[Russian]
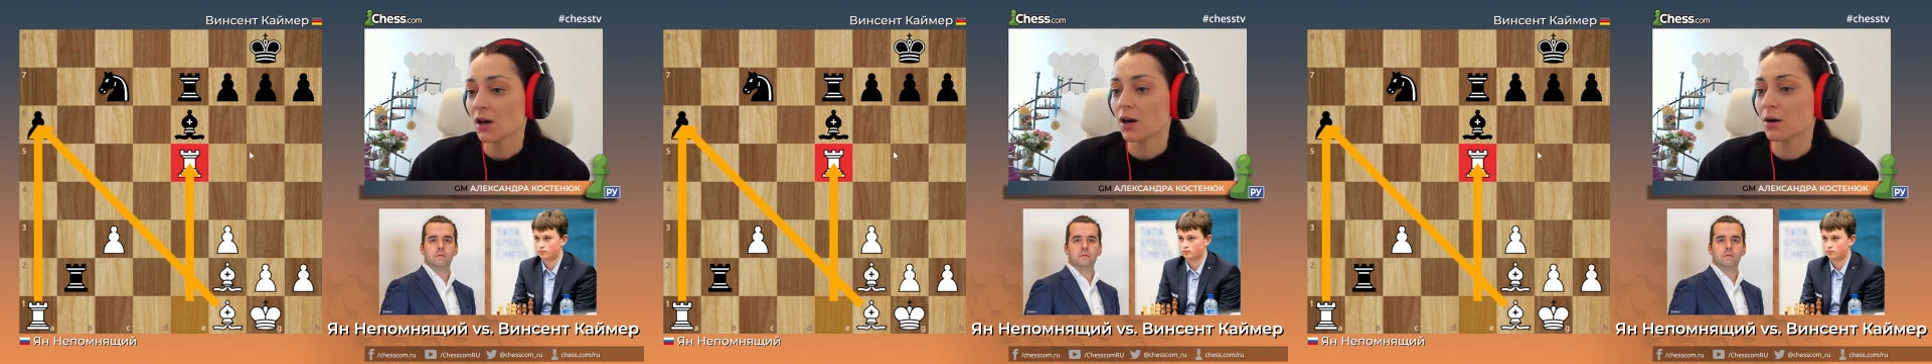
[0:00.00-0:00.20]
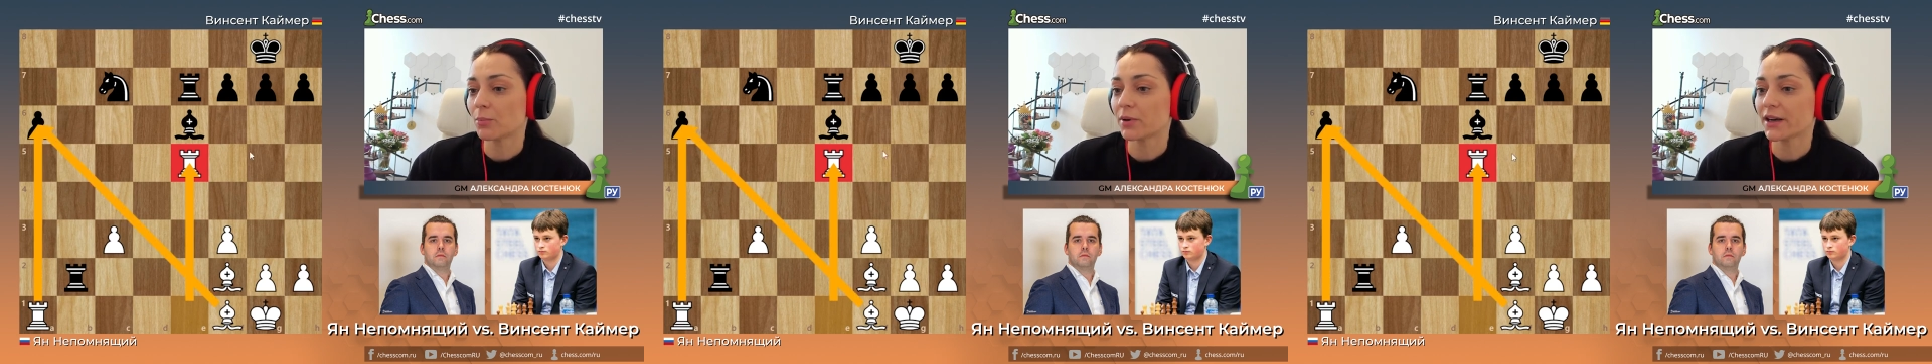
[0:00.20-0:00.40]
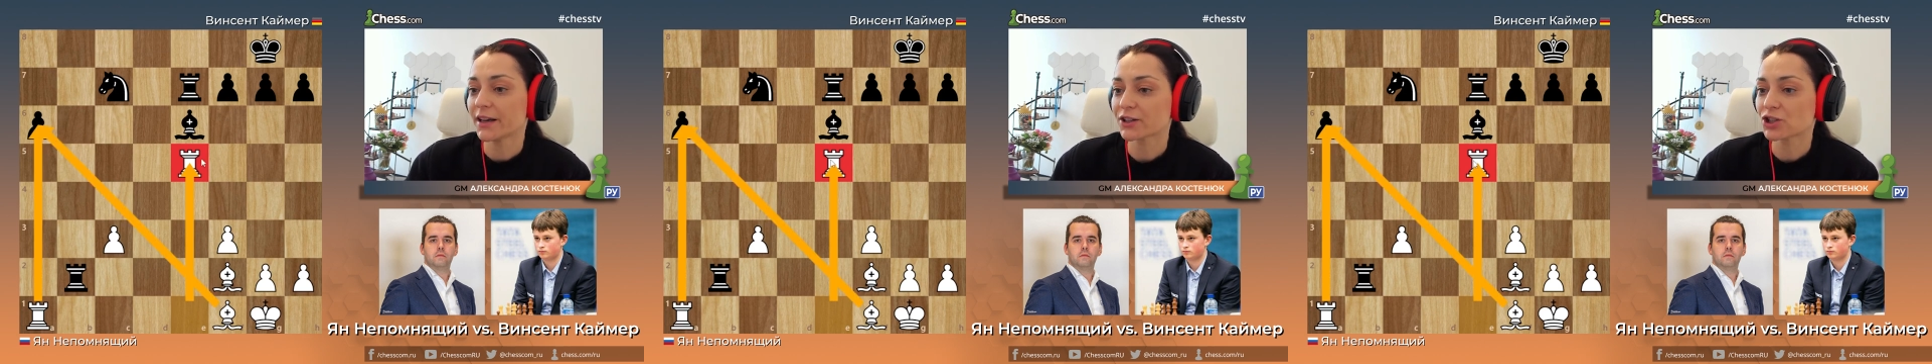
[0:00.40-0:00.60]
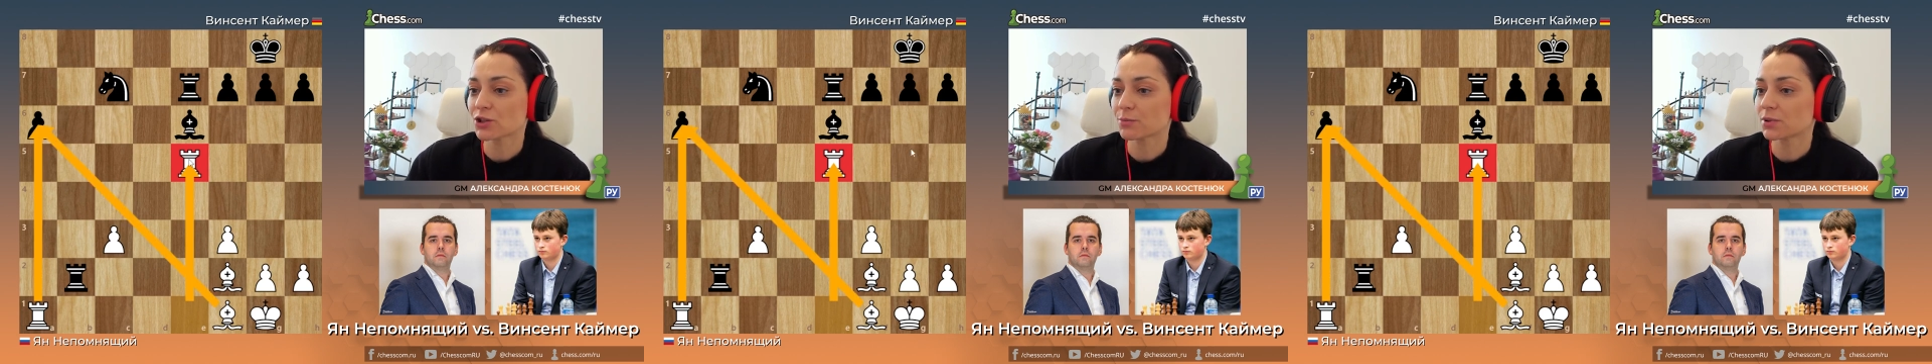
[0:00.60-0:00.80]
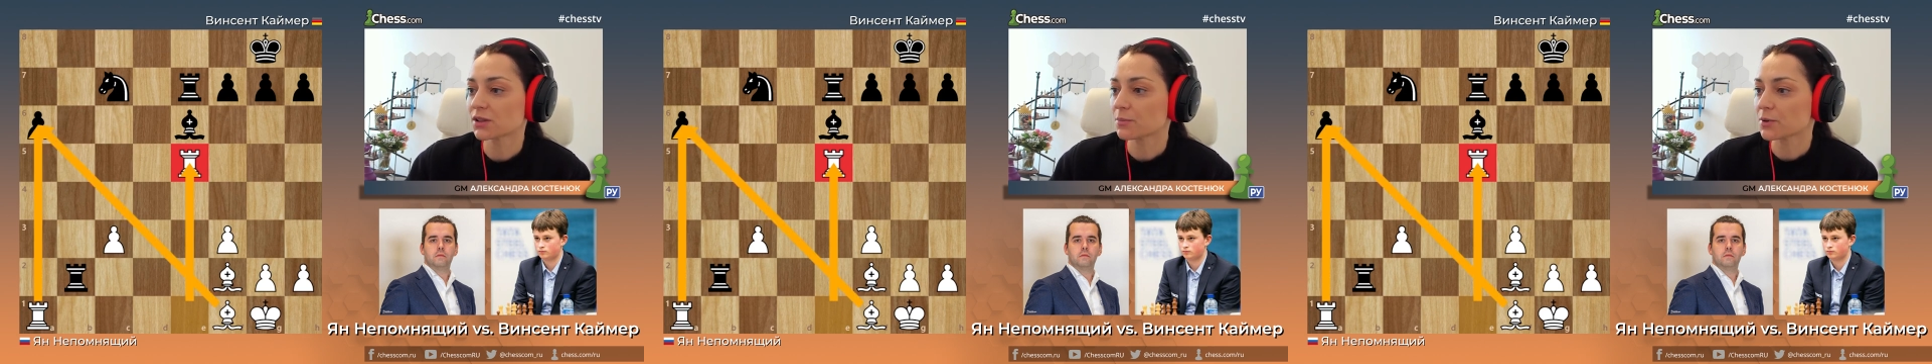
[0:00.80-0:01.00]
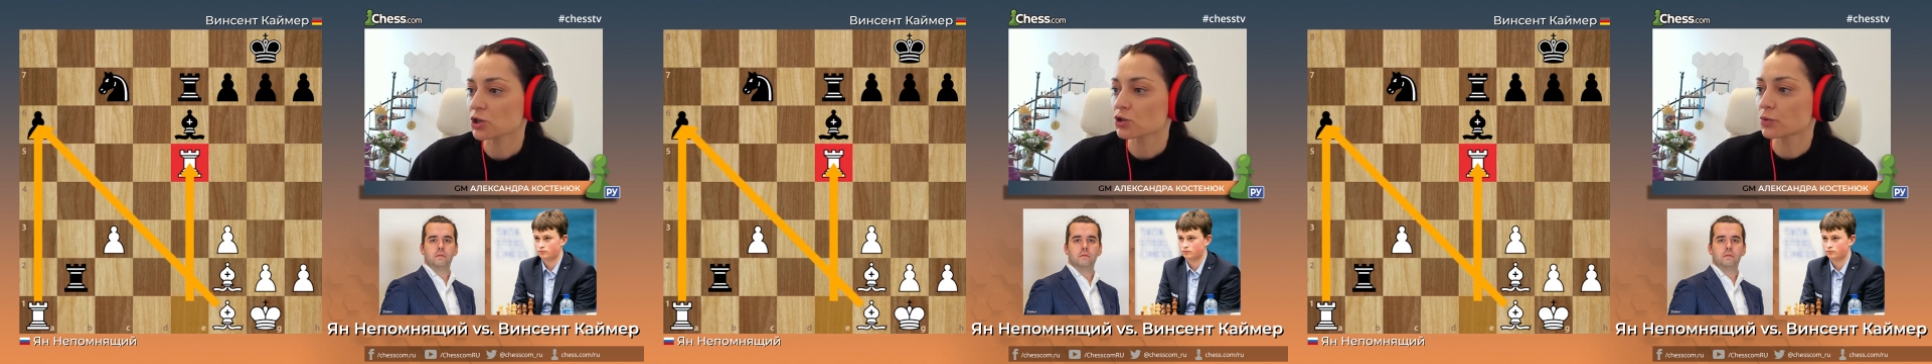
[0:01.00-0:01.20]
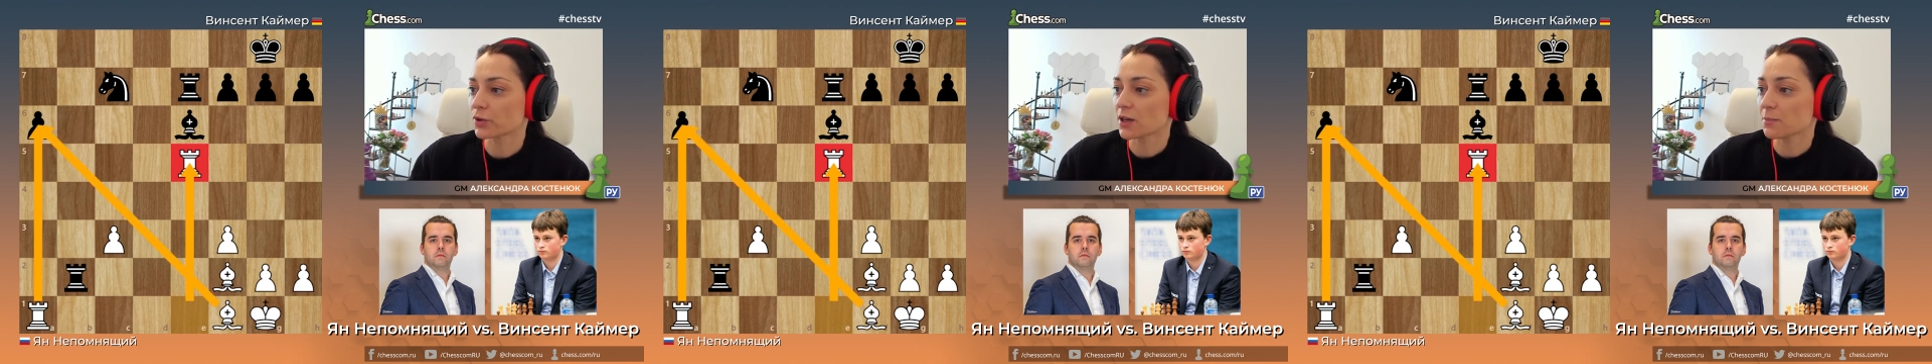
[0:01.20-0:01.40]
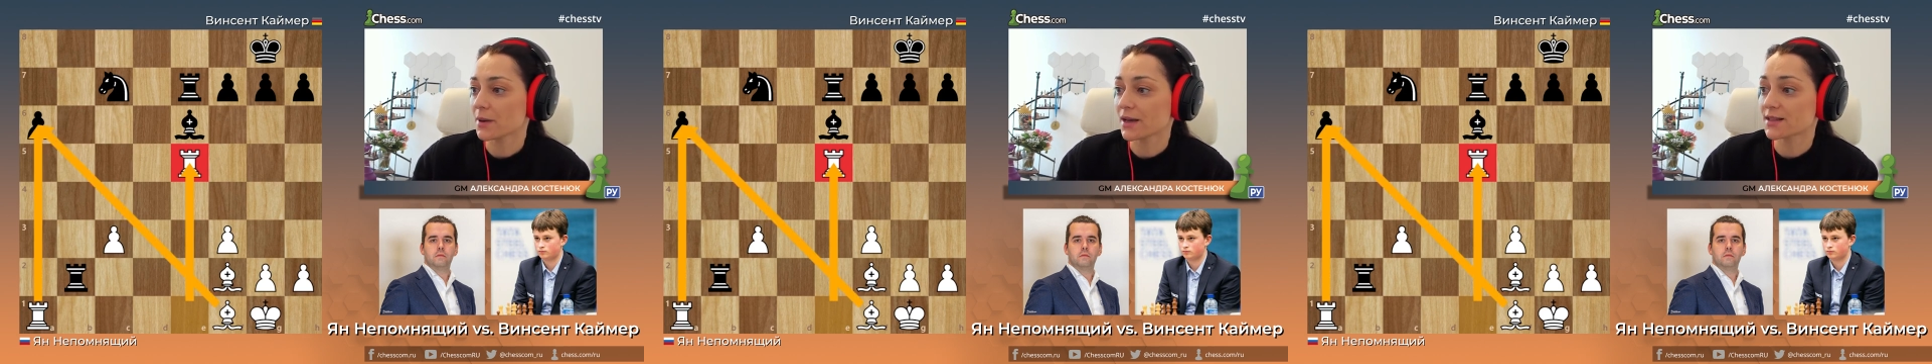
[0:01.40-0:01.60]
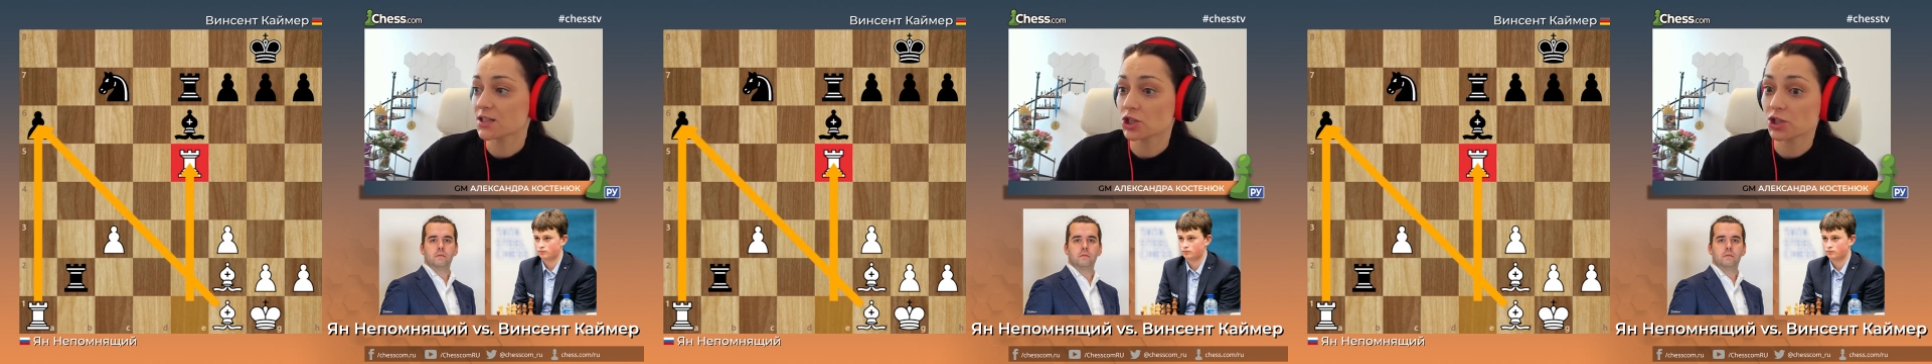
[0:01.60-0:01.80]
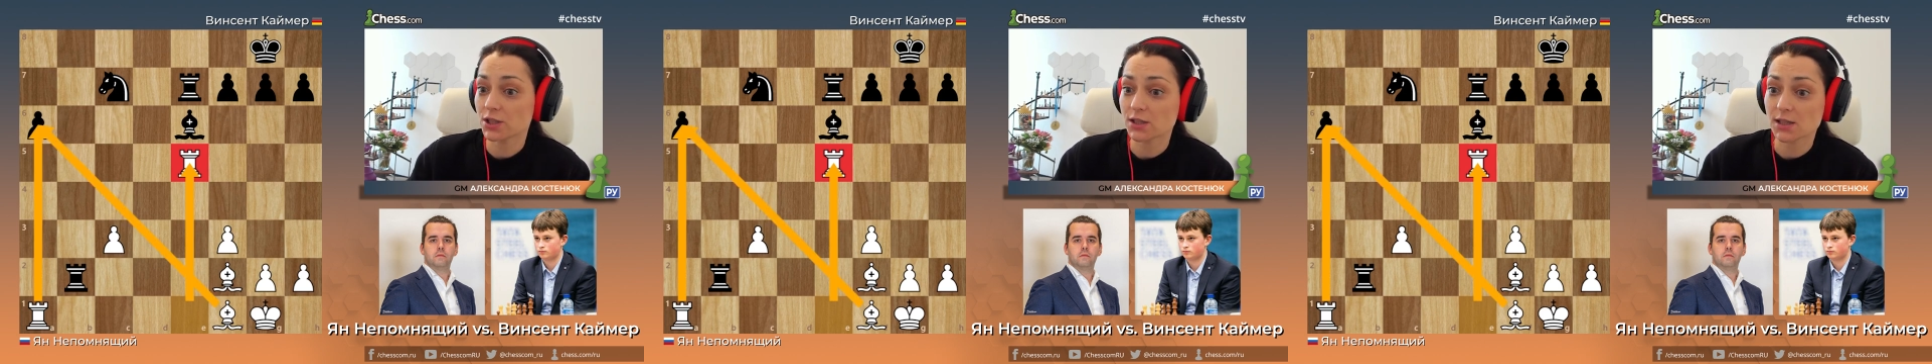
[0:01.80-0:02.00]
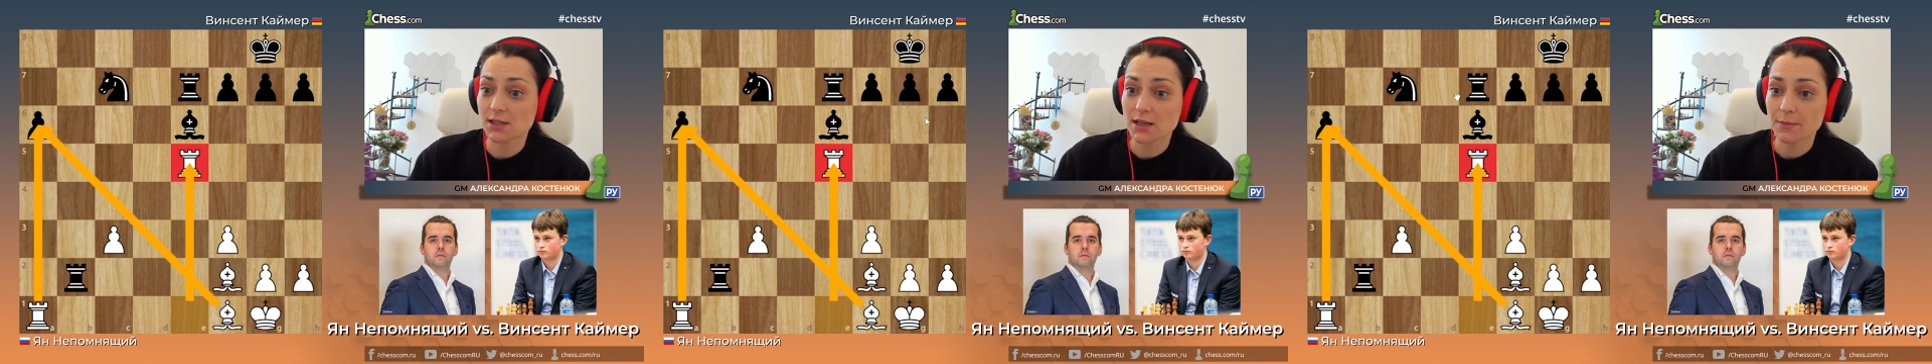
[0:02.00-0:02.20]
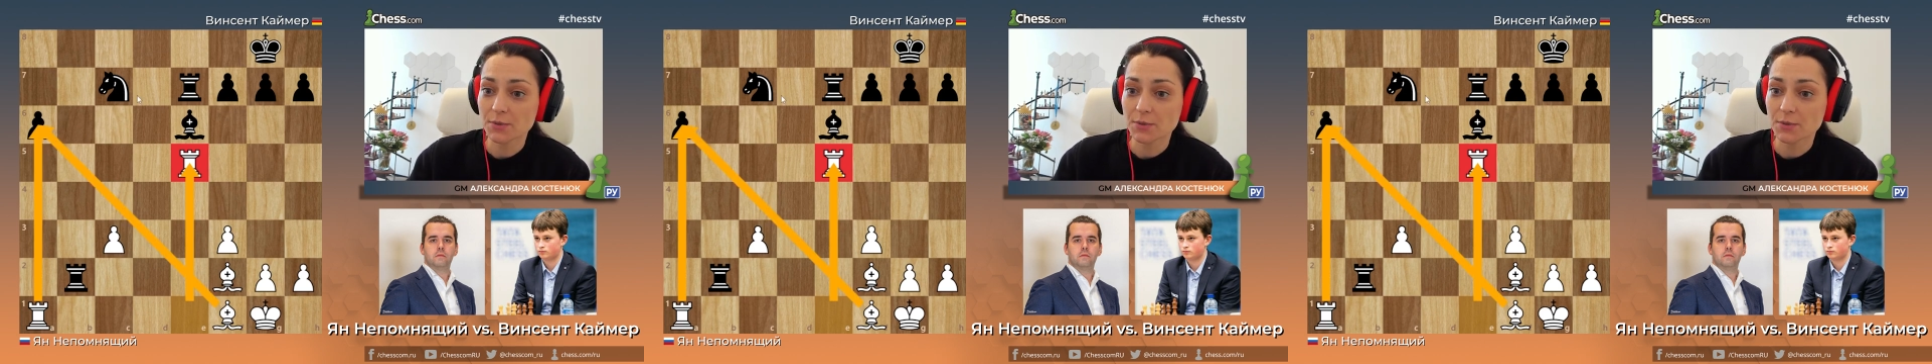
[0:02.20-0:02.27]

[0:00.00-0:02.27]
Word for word: бы легче было пешку e5 защитить.